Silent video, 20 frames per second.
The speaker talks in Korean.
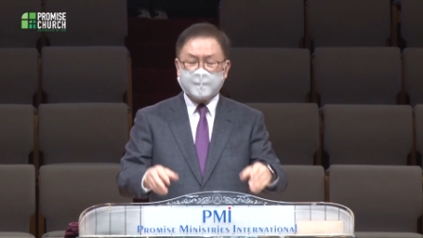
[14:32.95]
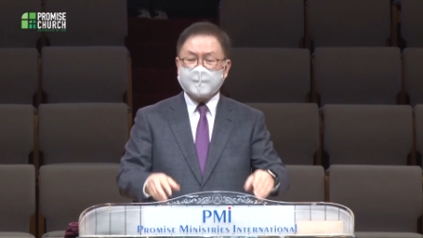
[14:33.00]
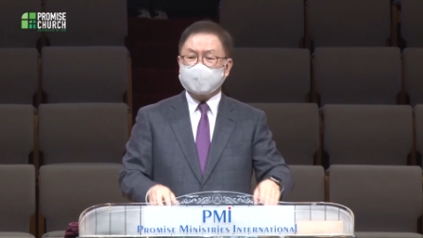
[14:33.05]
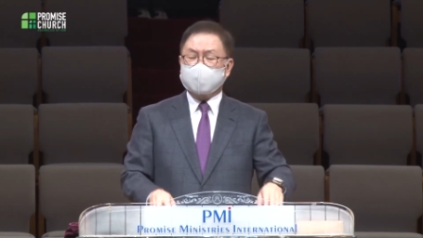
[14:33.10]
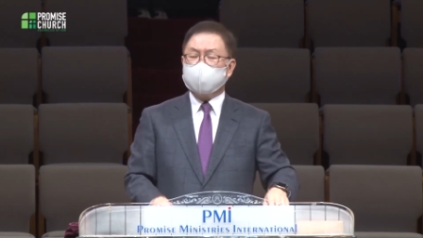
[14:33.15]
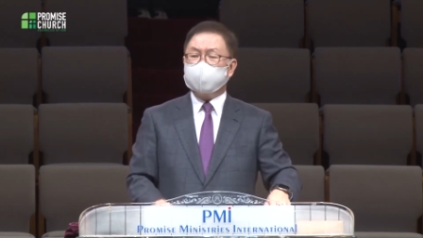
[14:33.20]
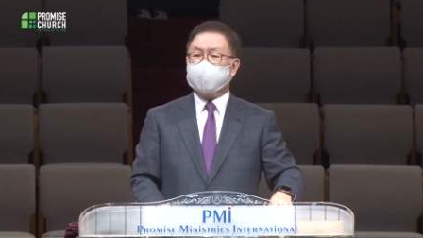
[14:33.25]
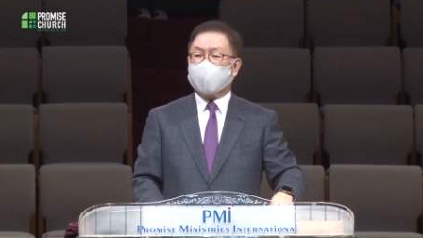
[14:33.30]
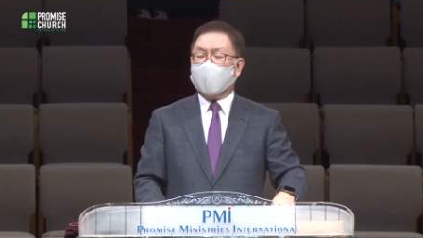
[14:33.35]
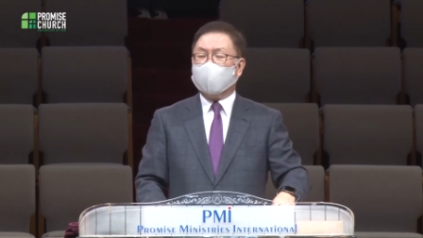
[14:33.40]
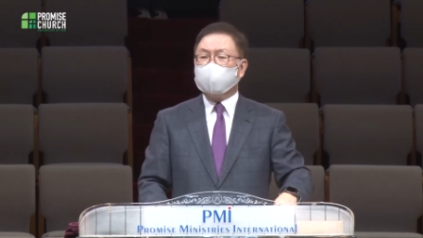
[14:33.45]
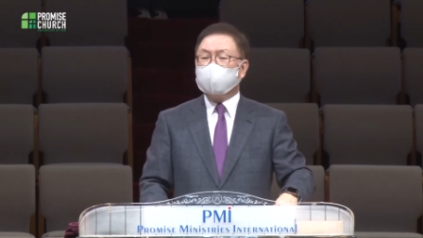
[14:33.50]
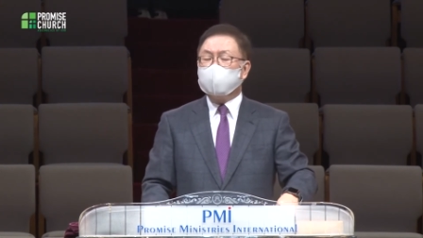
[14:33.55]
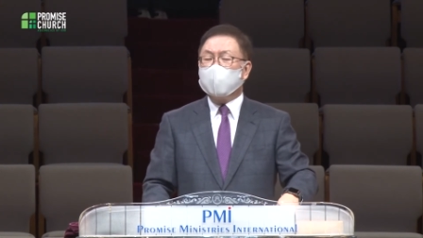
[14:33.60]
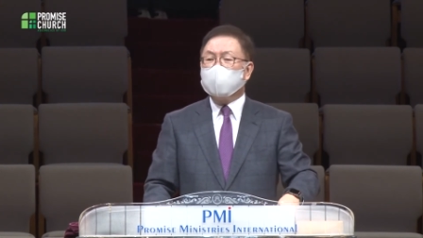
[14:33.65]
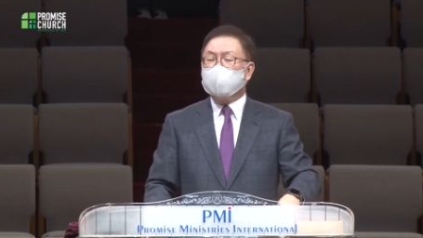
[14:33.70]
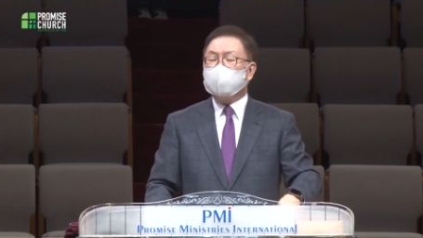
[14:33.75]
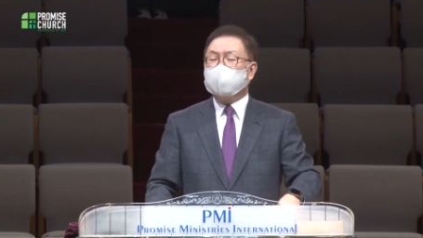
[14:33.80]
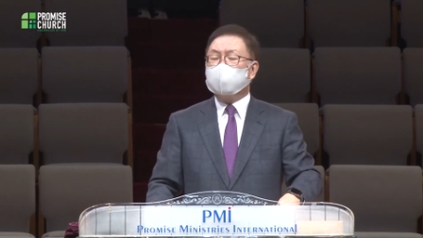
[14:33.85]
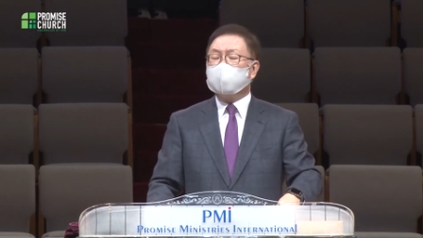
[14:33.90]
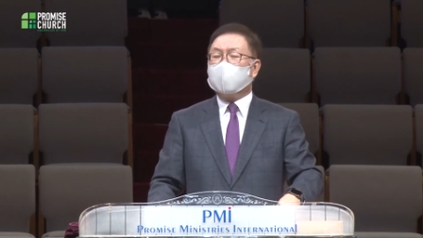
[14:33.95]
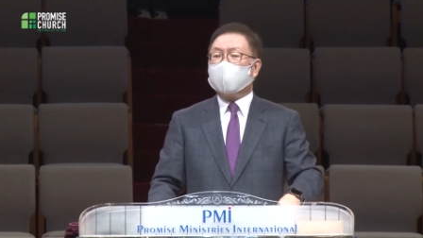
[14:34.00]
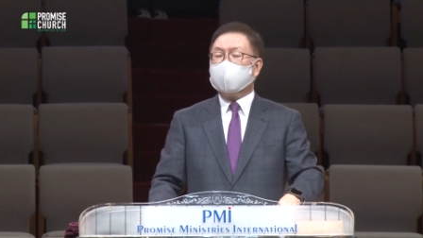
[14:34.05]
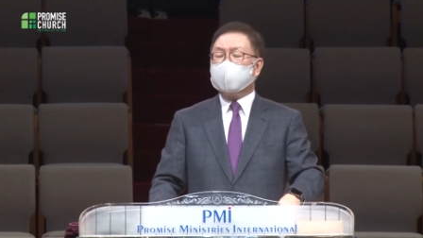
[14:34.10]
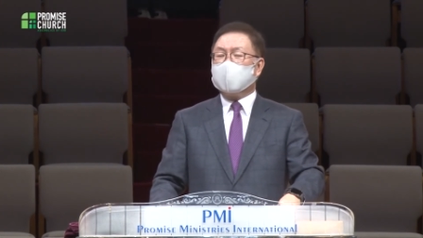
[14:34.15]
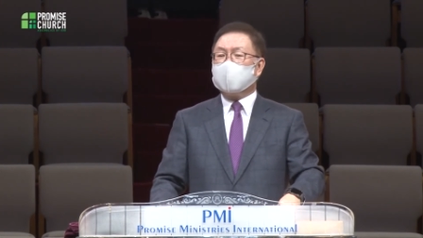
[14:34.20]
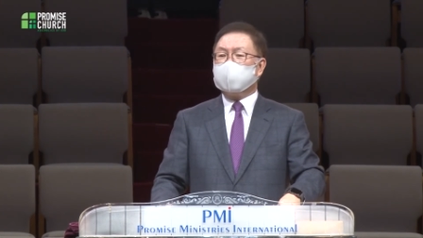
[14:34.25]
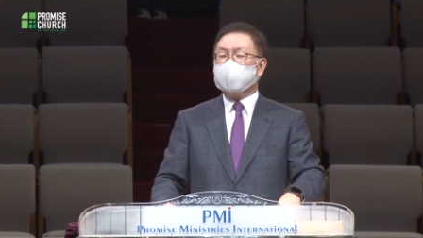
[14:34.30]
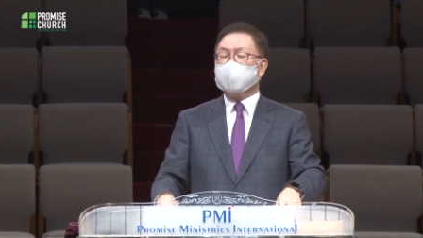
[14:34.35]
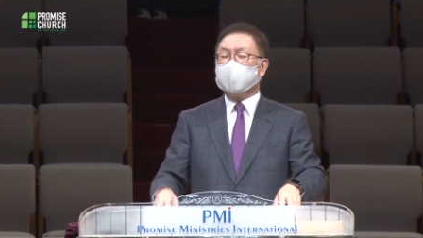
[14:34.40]
그 박농쿨
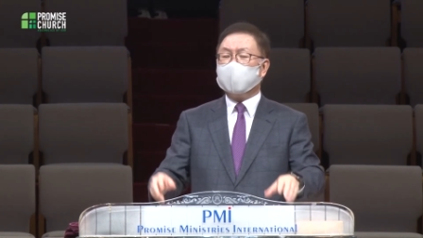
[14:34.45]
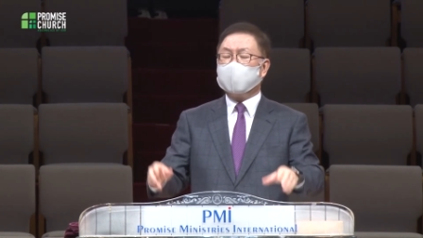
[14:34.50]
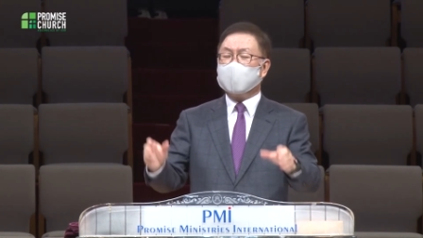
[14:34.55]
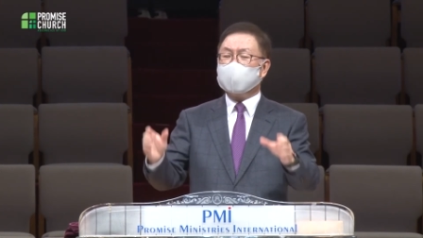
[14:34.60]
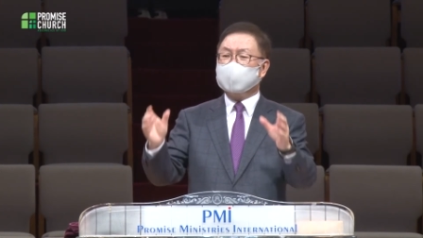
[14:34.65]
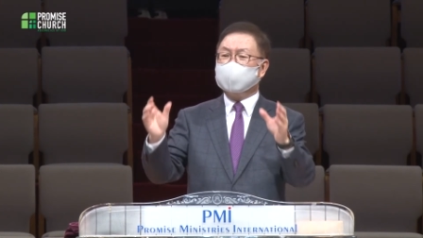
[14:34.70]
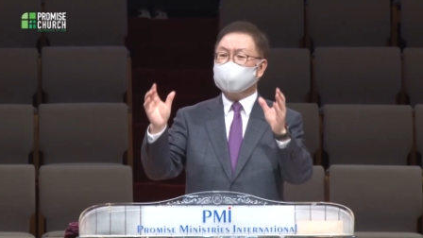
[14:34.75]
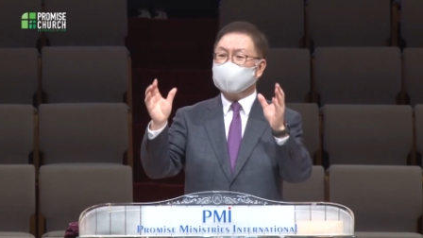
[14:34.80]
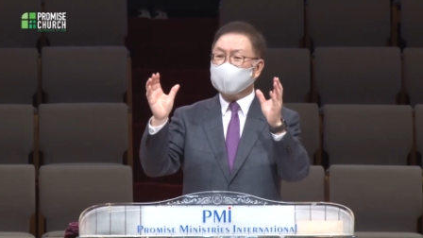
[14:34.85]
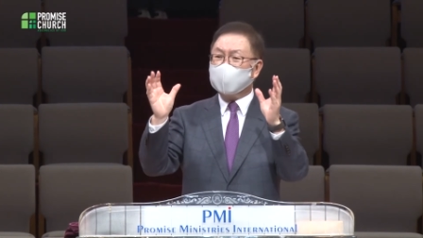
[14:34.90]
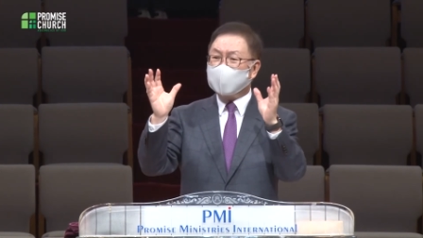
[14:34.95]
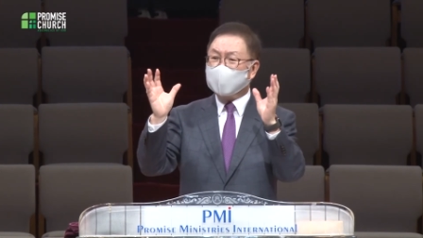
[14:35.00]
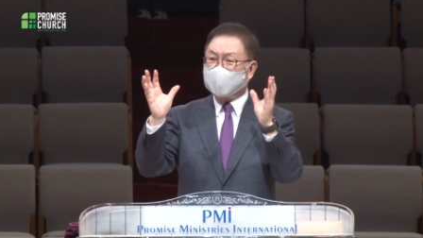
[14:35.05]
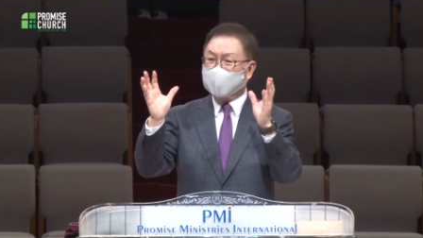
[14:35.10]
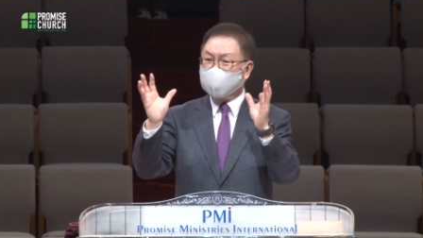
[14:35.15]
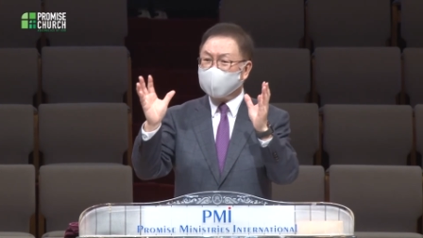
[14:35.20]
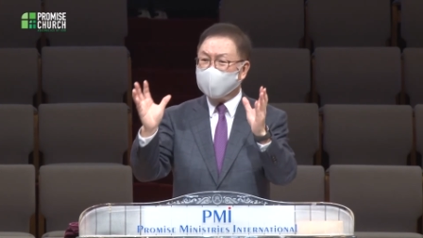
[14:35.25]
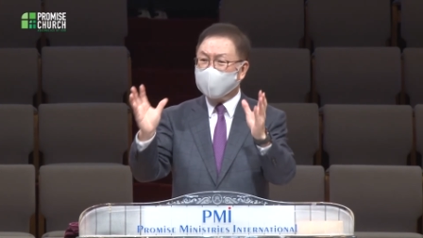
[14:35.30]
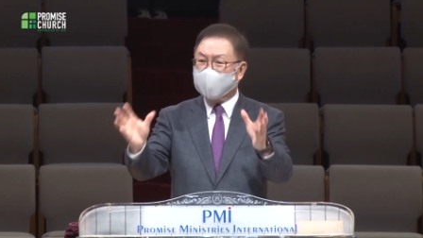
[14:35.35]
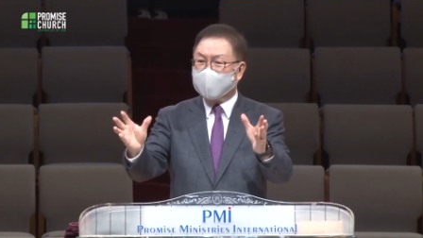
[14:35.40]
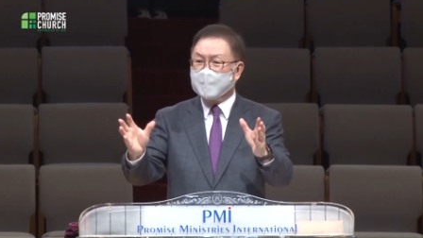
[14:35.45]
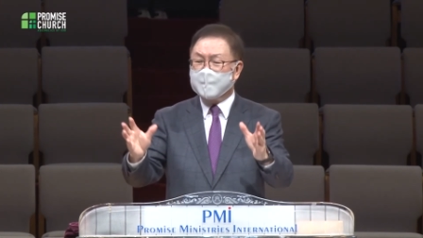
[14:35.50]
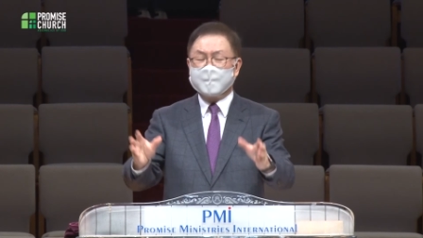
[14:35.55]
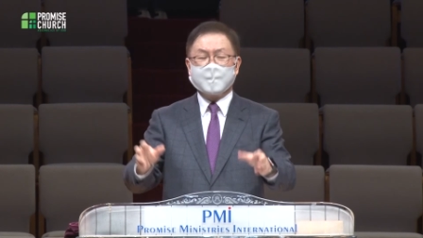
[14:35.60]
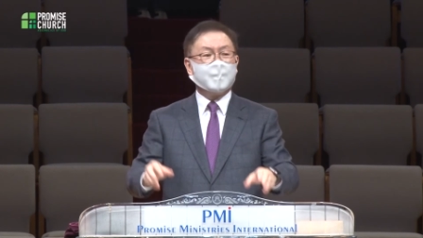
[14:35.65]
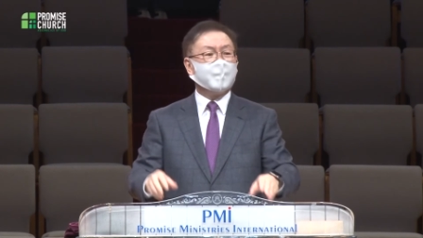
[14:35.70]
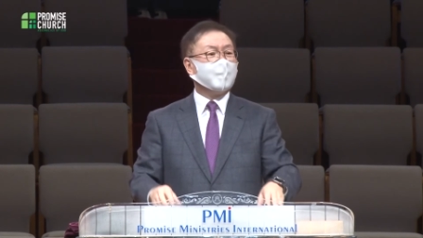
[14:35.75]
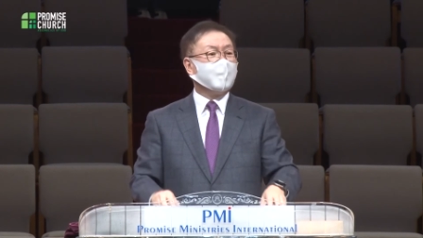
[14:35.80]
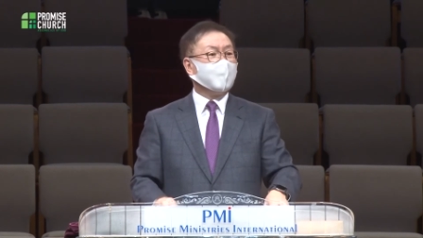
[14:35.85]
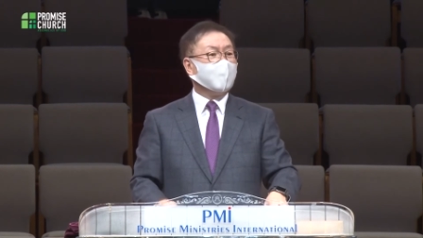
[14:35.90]
하나를 내가 그렇게
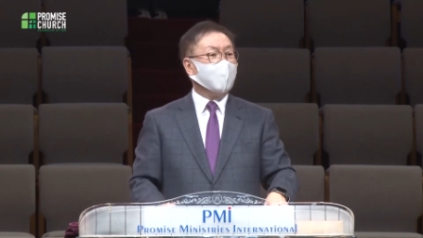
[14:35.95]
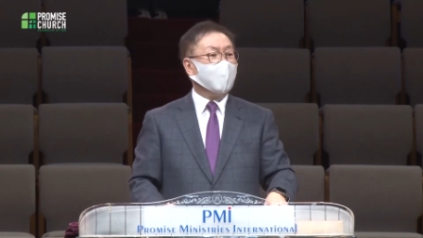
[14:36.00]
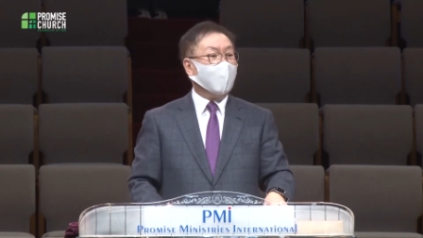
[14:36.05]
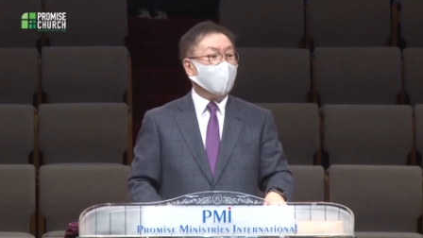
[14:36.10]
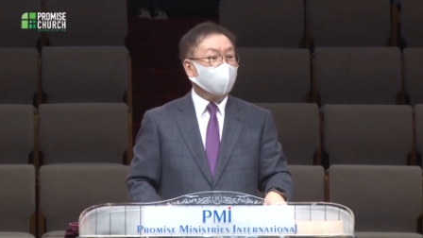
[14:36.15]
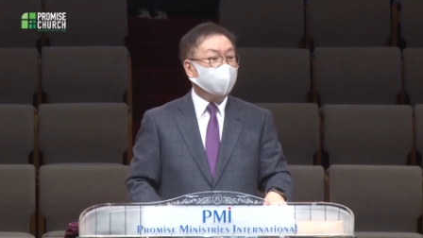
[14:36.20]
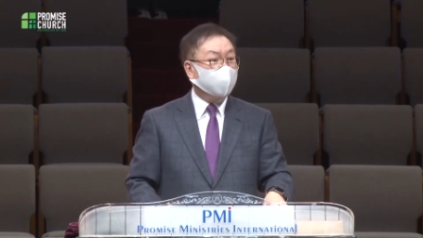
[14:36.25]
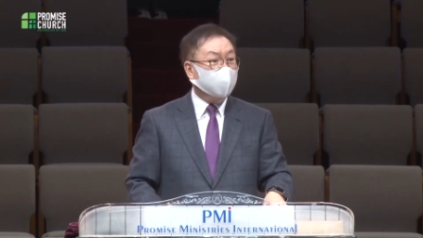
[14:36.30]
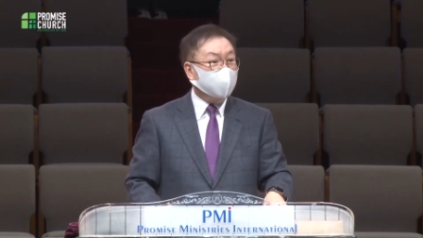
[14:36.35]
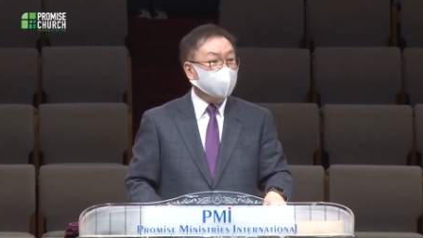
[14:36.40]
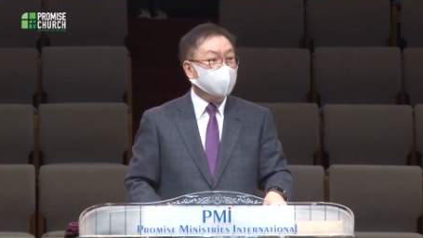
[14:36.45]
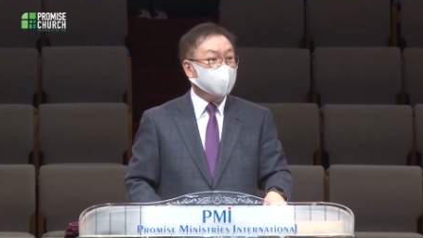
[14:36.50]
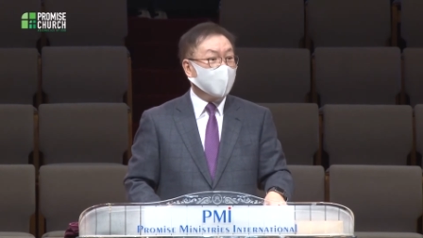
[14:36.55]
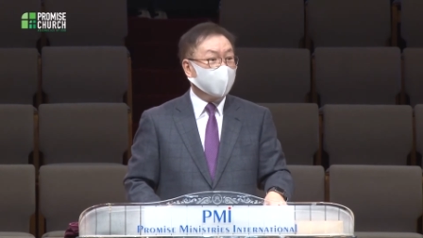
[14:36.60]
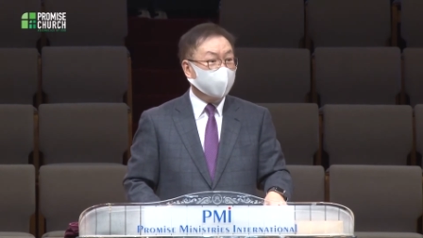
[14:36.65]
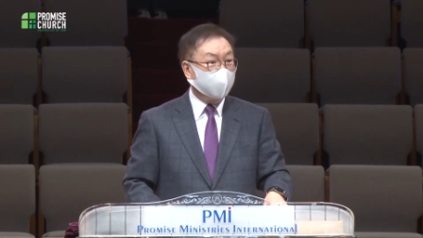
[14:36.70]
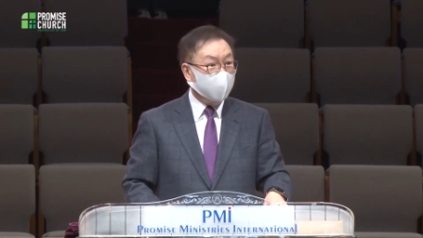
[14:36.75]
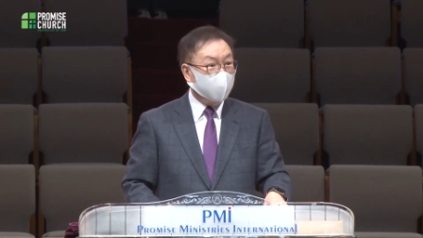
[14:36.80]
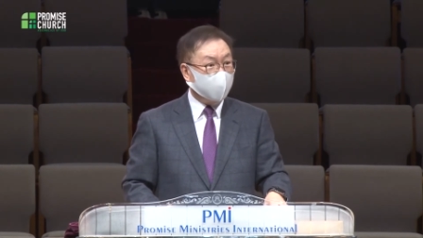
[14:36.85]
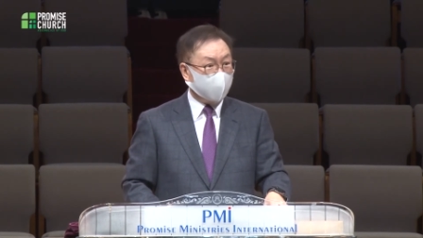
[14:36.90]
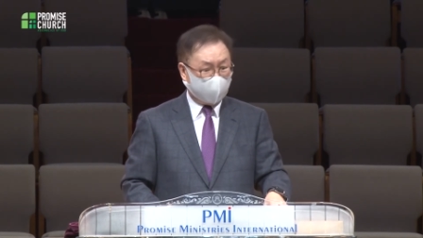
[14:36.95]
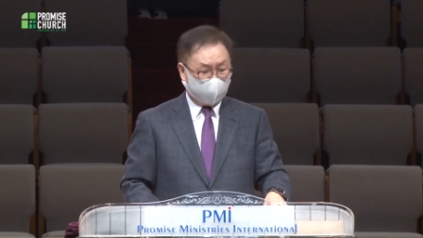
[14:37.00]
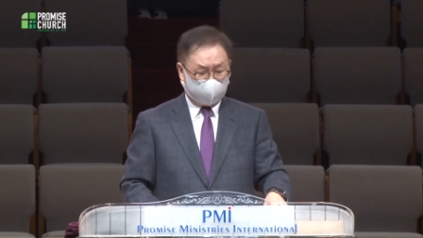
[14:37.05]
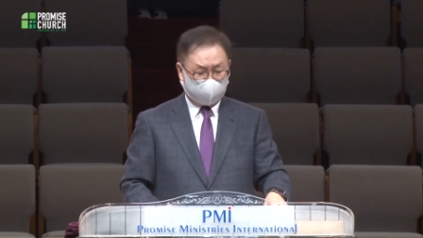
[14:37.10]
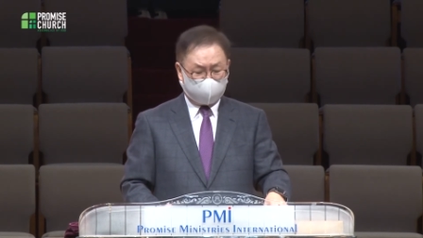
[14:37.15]
아끼지 않니?